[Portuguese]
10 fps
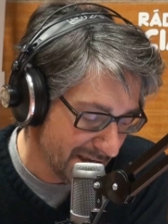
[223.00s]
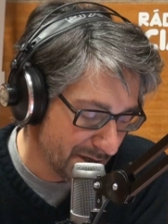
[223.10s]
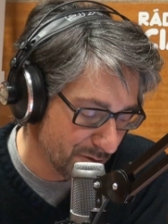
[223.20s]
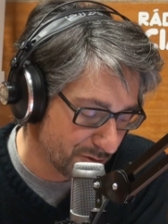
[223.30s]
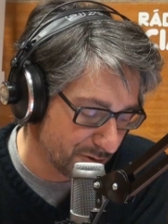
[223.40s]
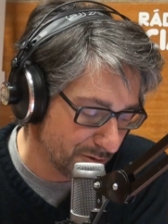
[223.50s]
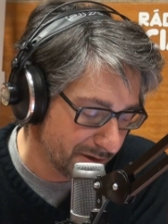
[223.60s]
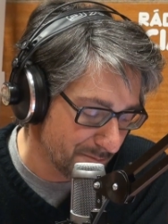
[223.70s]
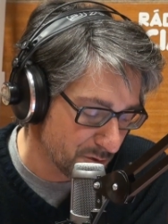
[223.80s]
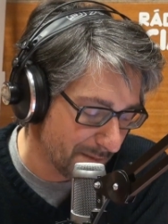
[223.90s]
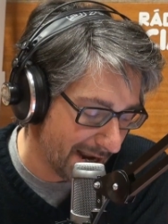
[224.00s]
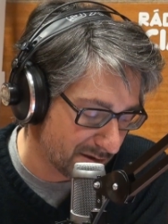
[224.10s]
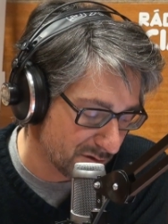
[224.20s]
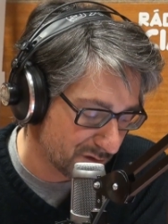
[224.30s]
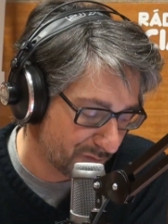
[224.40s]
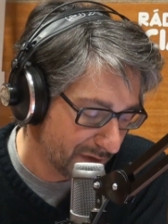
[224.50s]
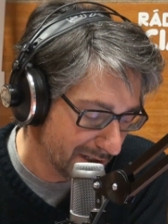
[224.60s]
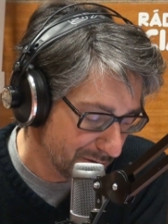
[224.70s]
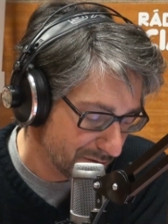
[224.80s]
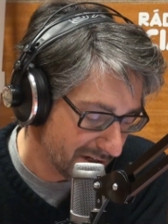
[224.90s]
E os últimos metros,
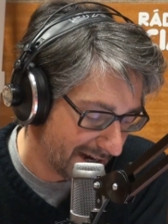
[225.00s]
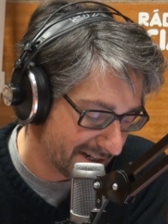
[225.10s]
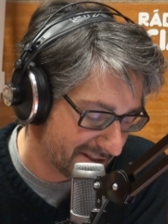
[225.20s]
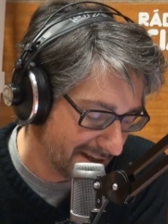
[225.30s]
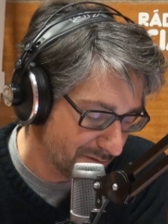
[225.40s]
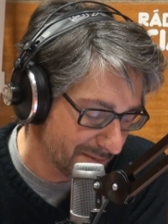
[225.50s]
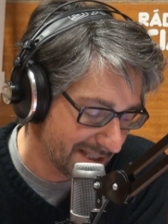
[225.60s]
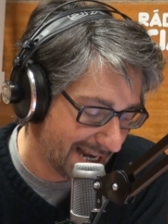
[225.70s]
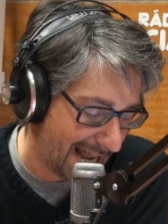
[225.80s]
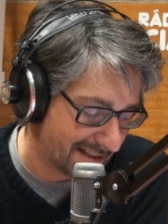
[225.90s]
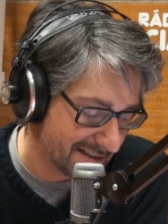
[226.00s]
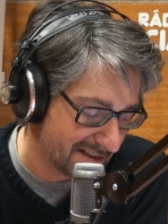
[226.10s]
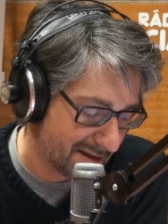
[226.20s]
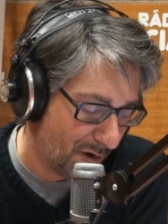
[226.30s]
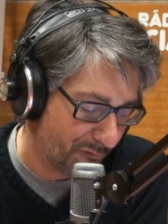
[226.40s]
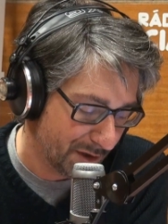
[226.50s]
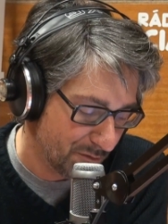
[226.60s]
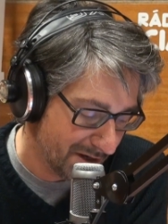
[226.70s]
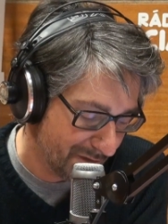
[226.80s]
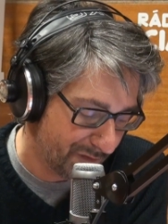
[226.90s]
filos, arrastando-me de gatas até ao
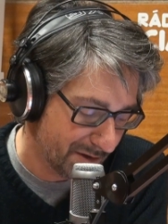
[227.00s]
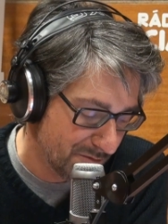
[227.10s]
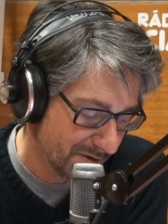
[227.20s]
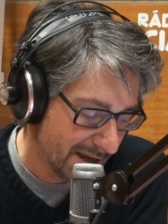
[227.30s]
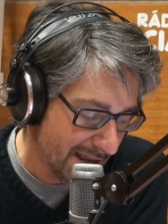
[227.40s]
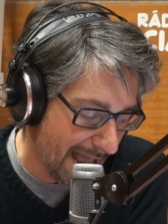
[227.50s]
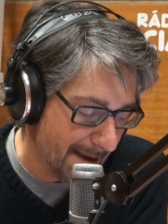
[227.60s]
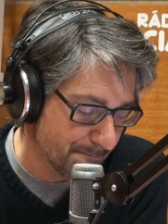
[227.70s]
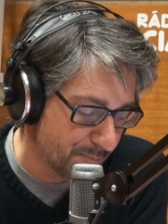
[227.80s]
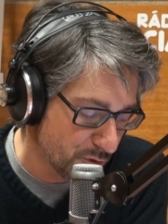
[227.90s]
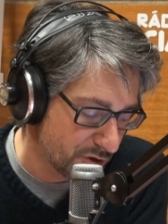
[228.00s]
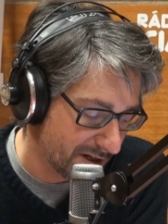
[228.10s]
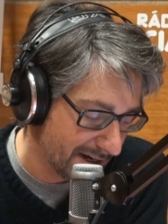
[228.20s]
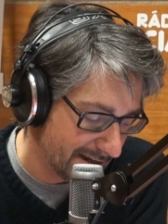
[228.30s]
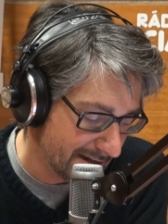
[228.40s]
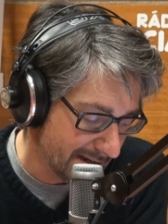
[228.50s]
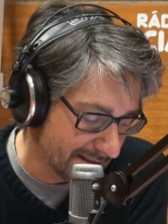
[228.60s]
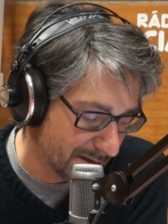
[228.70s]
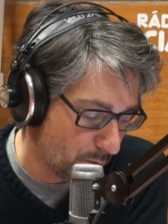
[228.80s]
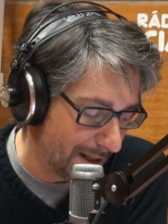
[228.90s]
frigorífico, em busca
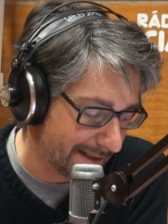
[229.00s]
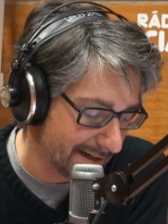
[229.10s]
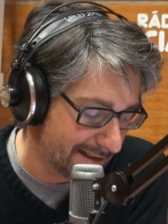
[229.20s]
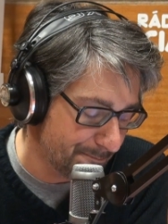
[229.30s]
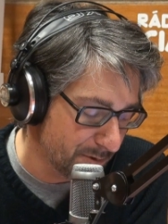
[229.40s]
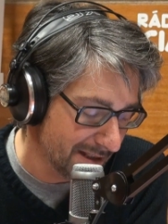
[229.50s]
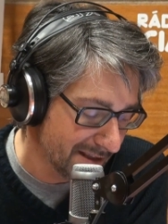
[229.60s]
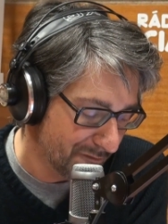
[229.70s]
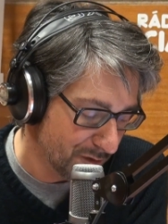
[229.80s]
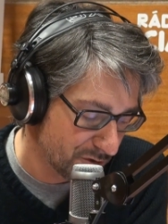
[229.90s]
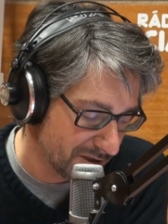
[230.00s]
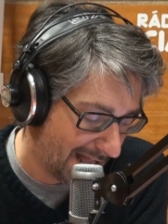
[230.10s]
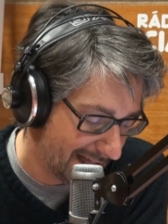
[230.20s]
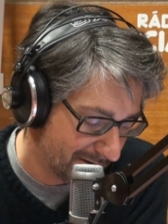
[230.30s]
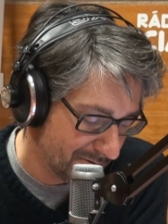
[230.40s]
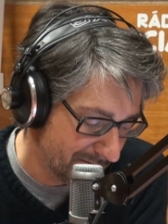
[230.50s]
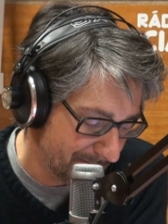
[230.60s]
de qualquer tipo de alívio gelado.